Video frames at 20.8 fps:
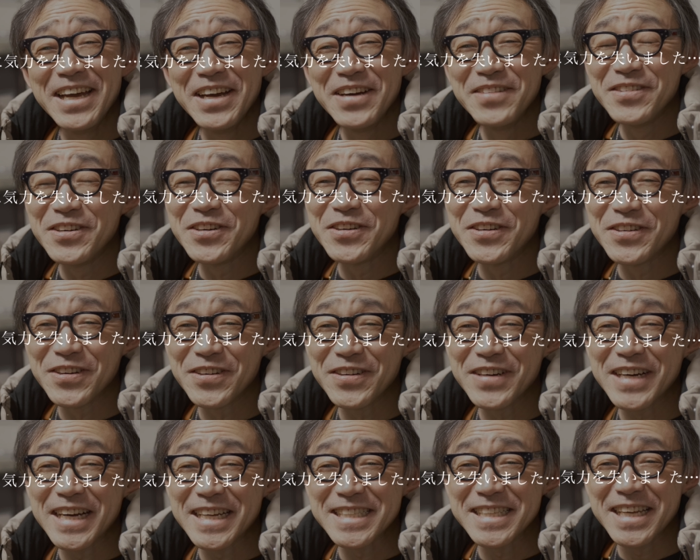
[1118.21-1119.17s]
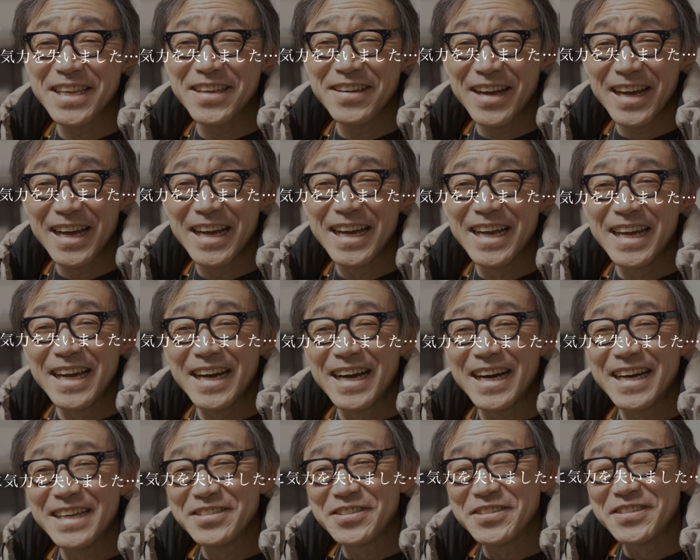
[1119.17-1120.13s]
もうここから先は
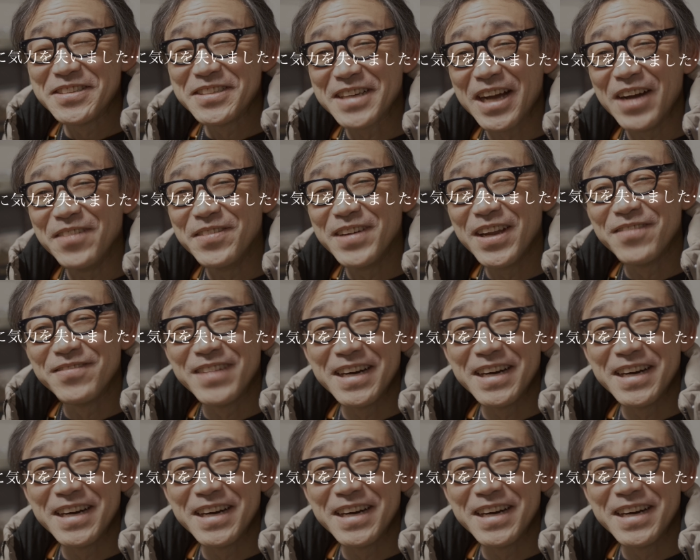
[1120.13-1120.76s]
あのカメラ